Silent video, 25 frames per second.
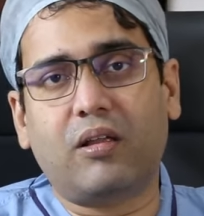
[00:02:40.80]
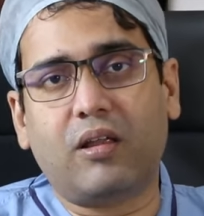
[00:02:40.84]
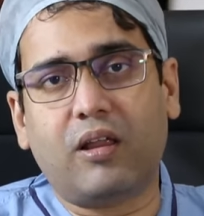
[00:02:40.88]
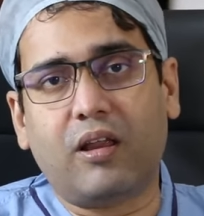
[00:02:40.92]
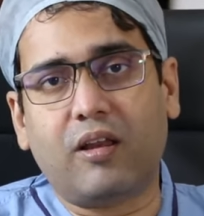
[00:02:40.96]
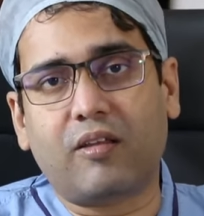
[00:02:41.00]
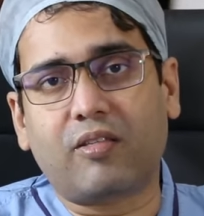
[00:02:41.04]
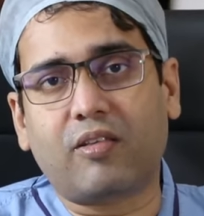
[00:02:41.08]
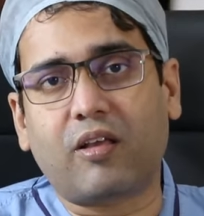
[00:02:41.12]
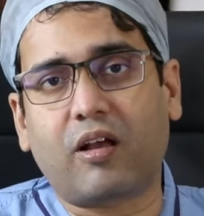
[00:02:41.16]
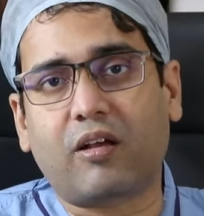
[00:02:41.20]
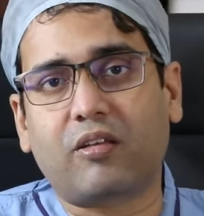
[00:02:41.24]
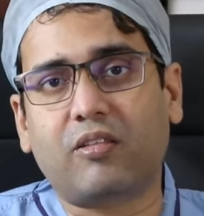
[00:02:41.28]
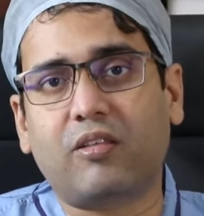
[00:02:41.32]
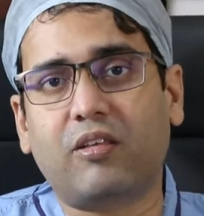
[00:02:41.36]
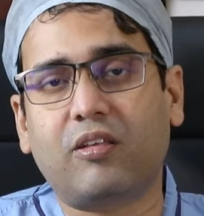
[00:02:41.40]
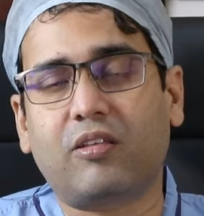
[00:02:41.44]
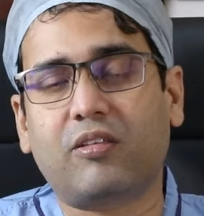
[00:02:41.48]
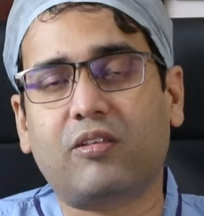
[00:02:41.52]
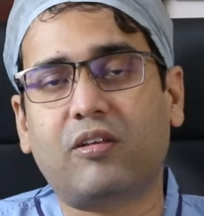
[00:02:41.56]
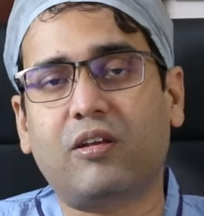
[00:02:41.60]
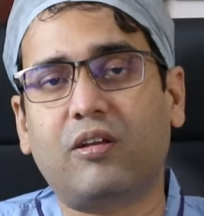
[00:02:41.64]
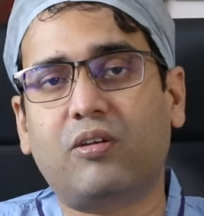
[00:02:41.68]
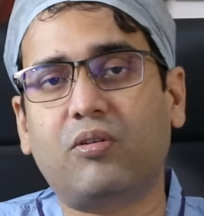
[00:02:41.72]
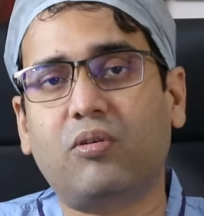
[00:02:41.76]
এর সাকসেস
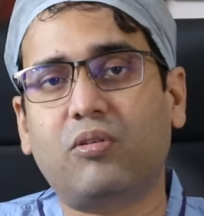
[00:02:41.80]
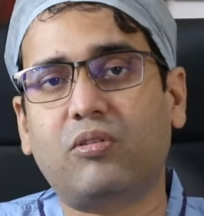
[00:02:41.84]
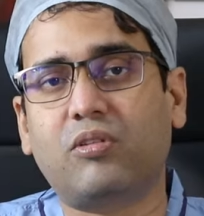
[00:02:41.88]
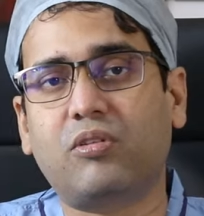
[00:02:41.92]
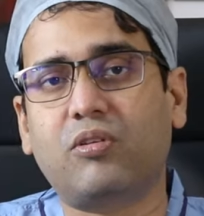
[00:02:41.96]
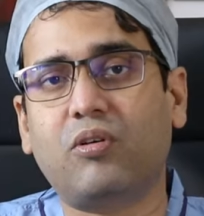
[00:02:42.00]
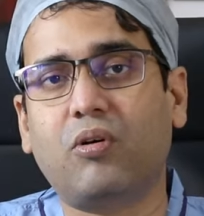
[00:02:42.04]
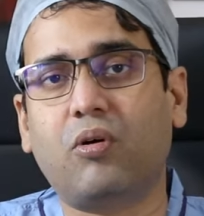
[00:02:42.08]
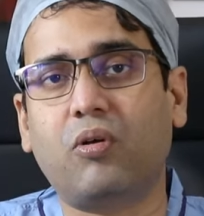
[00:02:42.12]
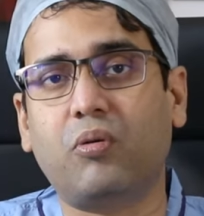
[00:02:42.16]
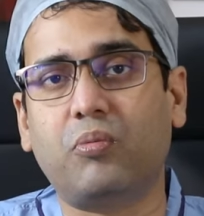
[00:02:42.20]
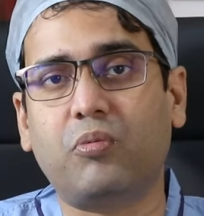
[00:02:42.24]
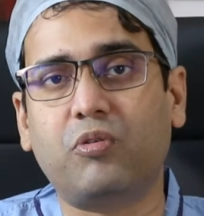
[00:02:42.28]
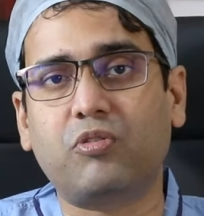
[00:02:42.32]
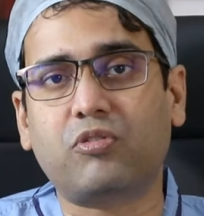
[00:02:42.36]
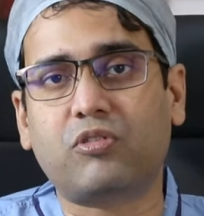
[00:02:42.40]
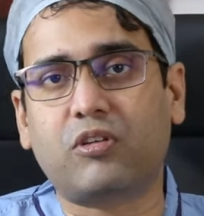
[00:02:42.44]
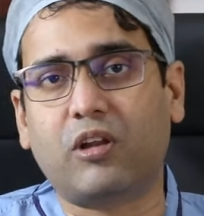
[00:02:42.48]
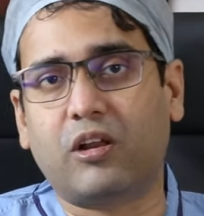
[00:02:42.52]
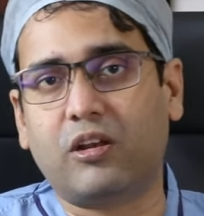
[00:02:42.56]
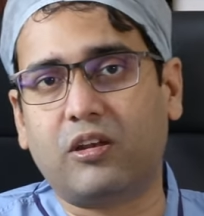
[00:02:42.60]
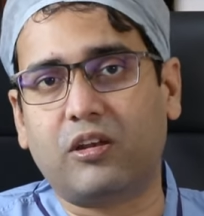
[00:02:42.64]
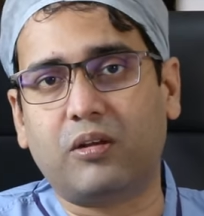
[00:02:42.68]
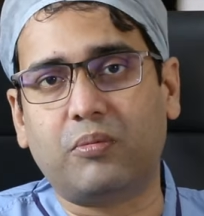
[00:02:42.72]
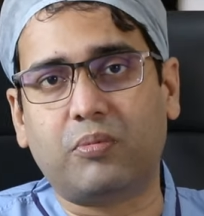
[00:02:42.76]
রেট হচ্ছে অলমোস্ট
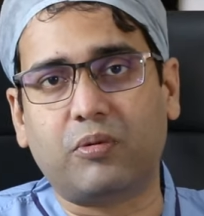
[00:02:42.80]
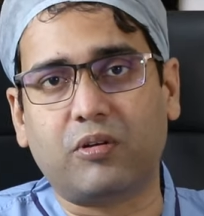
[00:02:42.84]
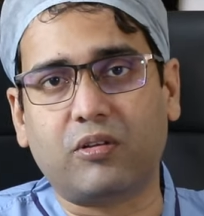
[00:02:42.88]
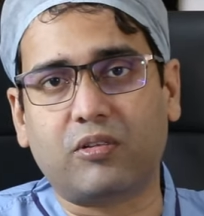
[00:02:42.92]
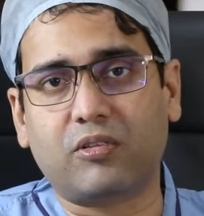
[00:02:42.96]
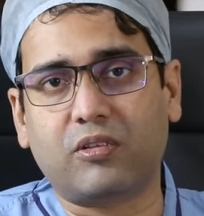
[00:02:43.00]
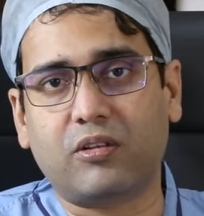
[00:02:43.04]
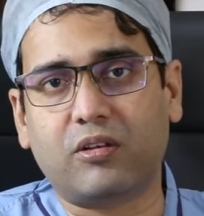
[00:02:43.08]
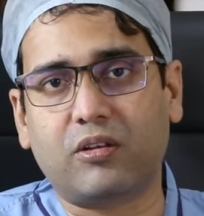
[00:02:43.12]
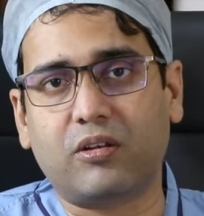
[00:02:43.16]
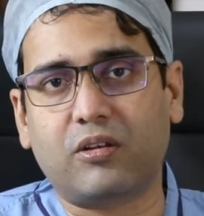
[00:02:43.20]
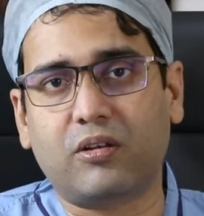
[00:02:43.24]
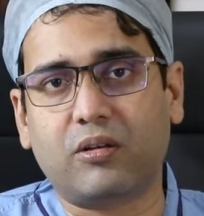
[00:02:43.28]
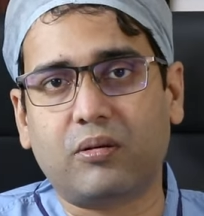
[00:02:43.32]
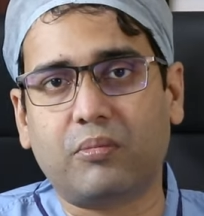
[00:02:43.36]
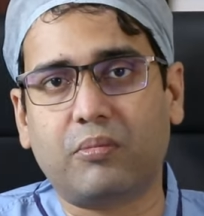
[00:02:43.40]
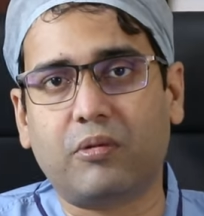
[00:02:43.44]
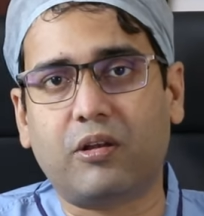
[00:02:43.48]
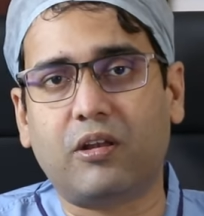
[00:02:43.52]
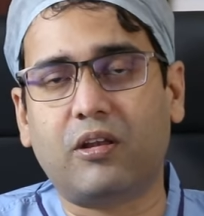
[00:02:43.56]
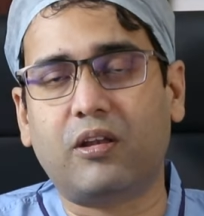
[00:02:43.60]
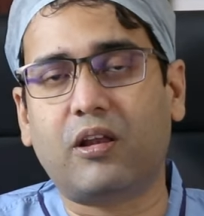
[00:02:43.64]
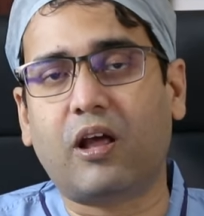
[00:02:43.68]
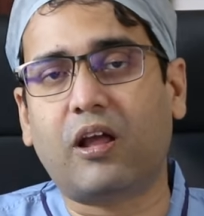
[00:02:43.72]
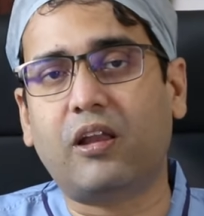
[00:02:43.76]
নাইনটি পারসেন্ট
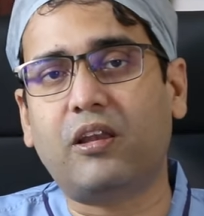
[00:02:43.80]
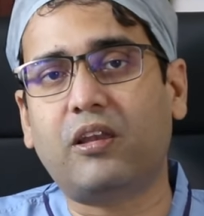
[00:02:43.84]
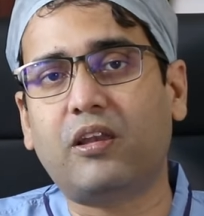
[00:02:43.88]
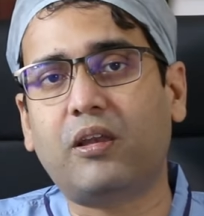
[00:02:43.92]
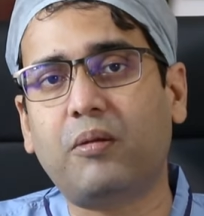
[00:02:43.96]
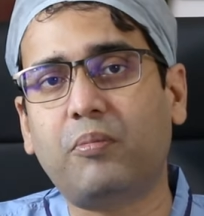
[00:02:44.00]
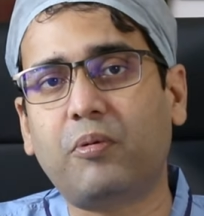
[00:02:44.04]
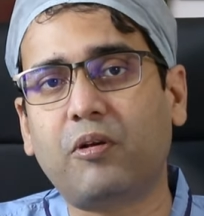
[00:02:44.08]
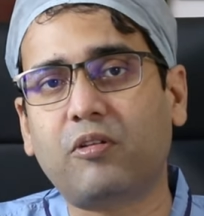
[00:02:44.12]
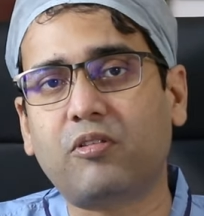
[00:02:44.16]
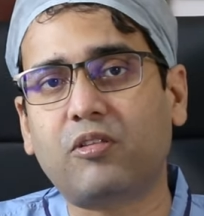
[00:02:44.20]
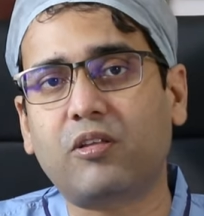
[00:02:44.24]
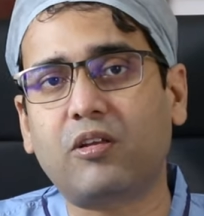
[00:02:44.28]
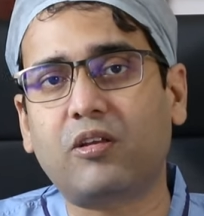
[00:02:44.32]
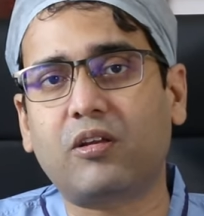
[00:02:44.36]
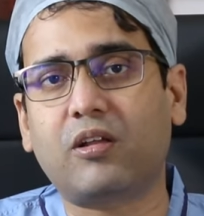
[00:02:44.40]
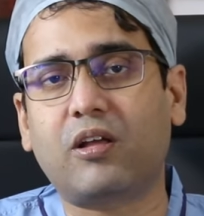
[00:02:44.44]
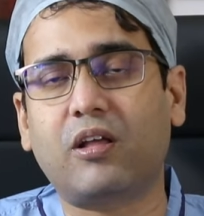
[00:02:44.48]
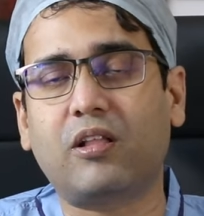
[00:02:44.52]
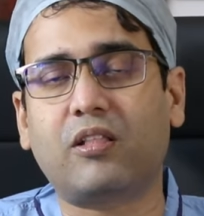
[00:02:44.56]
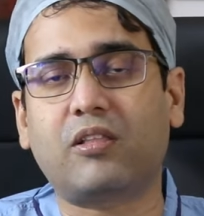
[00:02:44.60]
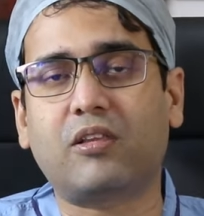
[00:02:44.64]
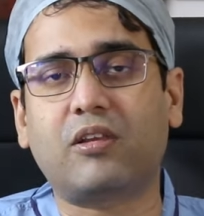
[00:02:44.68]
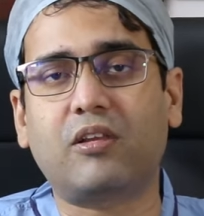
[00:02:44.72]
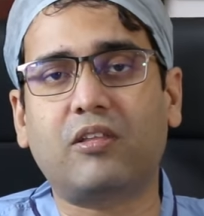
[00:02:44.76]
মানে নাইনটি পারসেন্ট
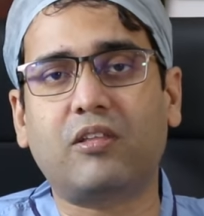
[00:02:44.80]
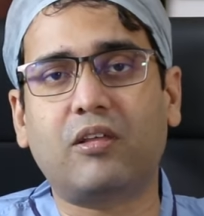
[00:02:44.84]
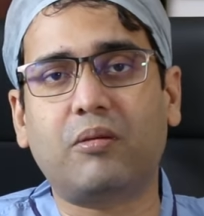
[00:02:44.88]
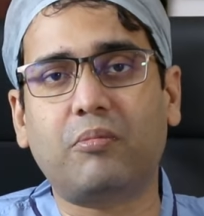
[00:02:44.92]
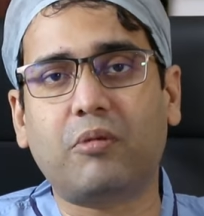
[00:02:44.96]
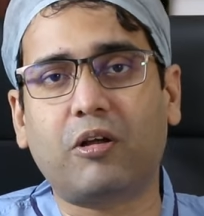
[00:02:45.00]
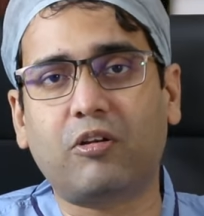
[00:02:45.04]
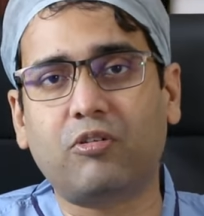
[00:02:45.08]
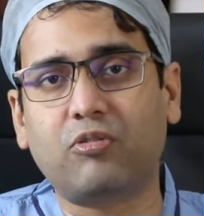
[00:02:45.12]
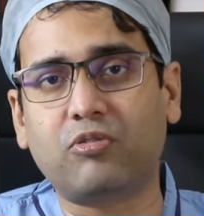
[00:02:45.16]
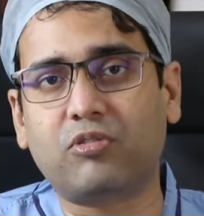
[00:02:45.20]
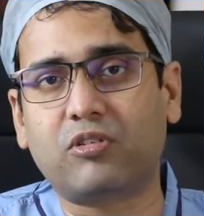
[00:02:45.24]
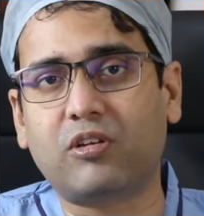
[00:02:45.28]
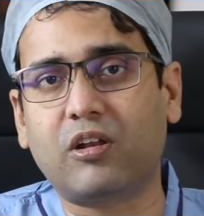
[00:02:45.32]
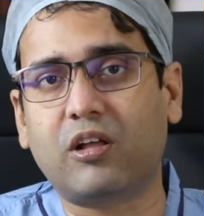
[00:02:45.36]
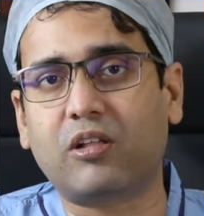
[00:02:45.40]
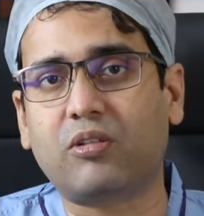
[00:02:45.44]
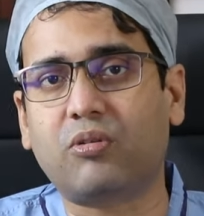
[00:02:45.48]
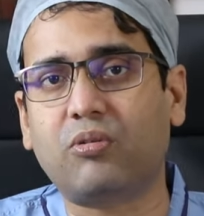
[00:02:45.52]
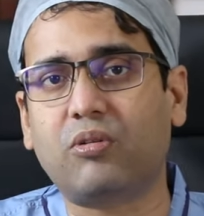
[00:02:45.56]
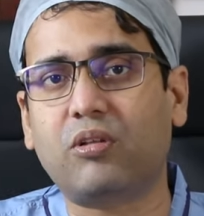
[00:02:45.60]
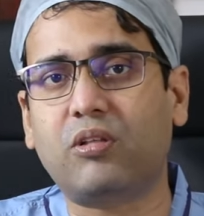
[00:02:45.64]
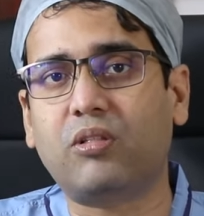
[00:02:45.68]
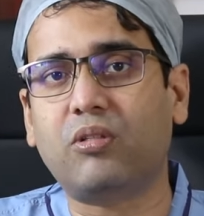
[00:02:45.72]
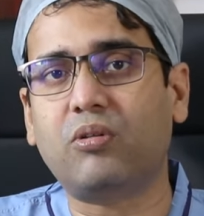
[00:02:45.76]
ক্ষেত্রে যে মানুষটি
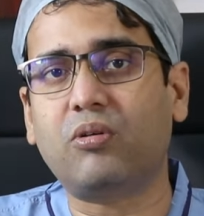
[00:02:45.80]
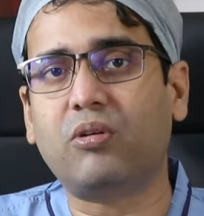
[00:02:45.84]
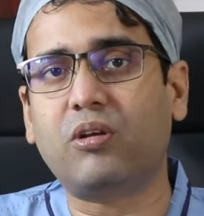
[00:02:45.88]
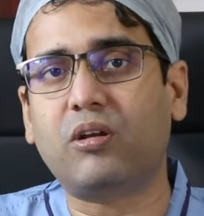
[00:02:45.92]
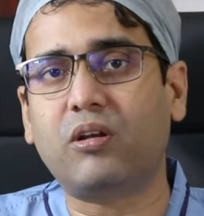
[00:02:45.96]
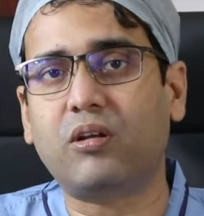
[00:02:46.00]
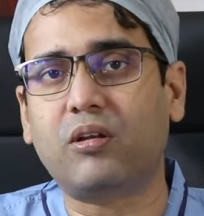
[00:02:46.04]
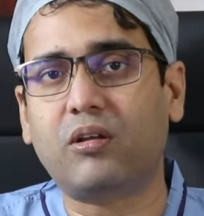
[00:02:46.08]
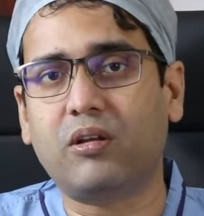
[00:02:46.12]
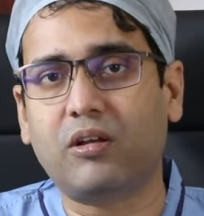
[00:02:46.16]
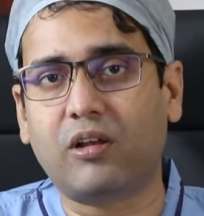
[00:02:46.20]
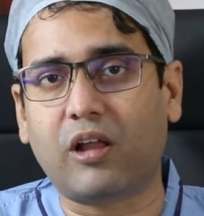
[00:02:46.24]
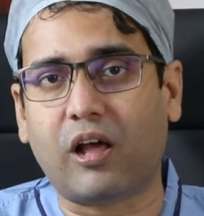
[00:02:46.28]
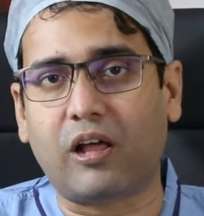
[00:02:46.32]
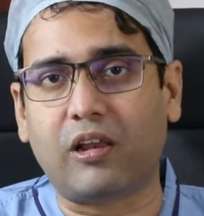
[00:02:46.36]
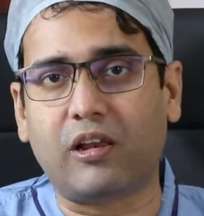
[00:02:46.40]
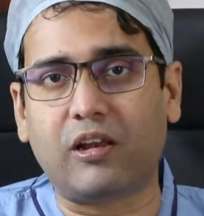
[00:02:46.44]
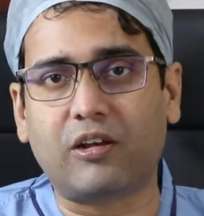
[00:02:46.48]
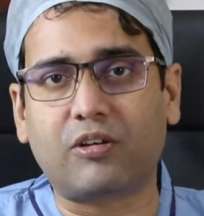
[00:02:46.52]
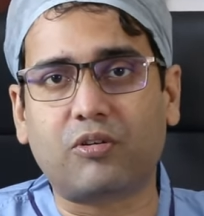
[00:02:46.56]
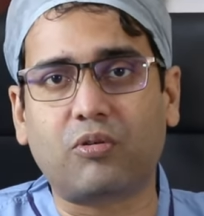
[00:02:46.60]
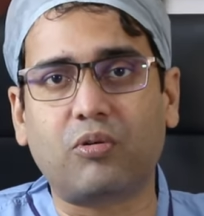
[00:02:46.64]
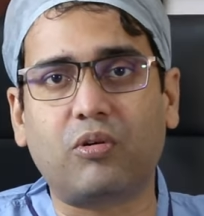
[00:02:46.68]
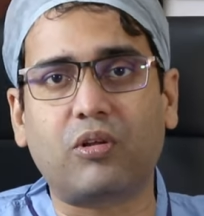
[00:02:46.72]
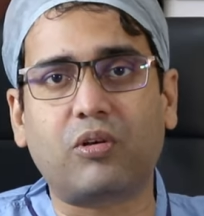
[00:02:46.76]
এতদিন ধরে
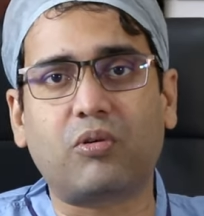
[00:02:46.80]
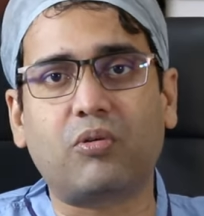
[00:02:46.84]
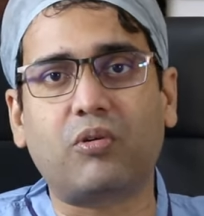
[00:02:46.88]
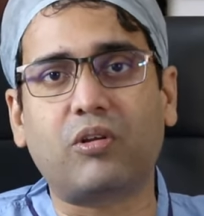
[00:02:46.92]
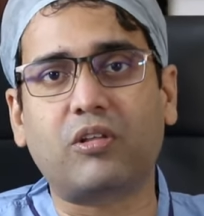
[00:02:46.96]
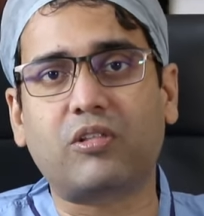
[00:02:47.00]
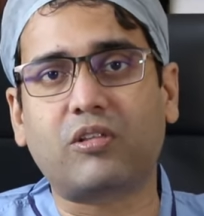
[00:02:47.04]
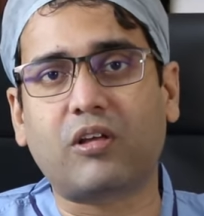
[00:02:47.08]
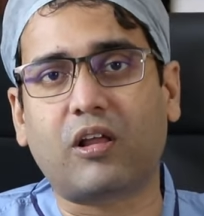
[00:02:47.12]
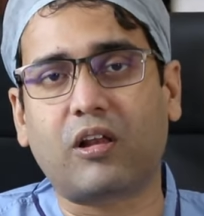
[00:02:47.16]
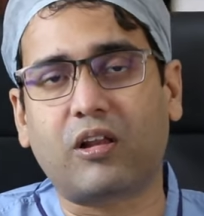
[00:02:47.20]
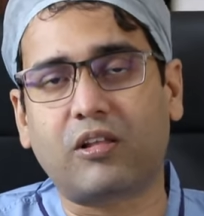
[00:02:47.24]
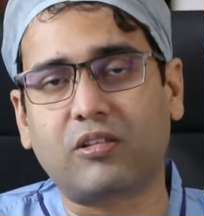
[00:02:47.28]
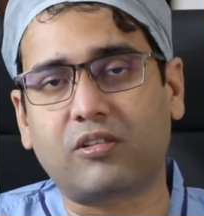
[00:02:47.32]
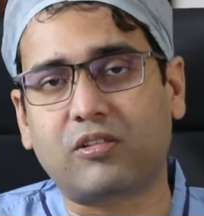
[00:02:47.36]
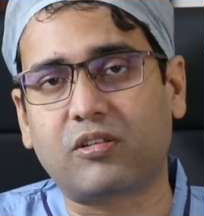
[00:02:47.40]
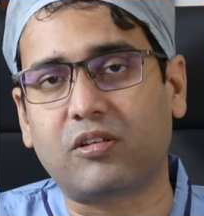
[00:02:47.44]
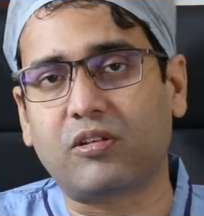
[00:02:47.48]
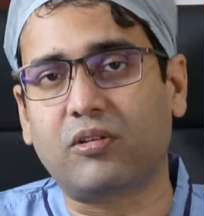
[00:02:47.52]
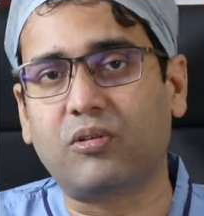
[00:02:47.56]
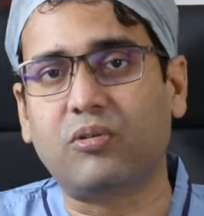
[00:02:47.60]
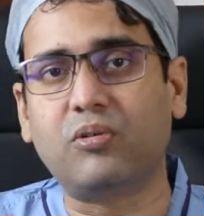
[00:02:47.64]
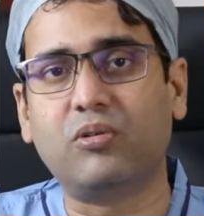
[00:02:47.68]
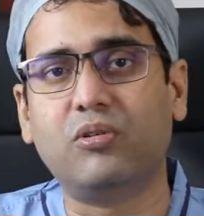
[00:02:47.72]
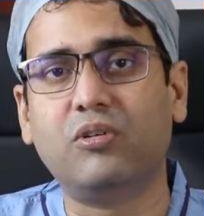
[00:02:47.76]
ডাইলেট করে করে
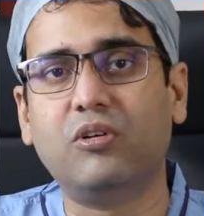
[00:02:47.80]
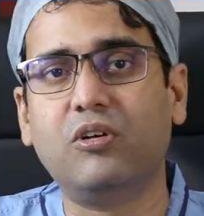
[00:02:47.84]
চালাচ্ছিল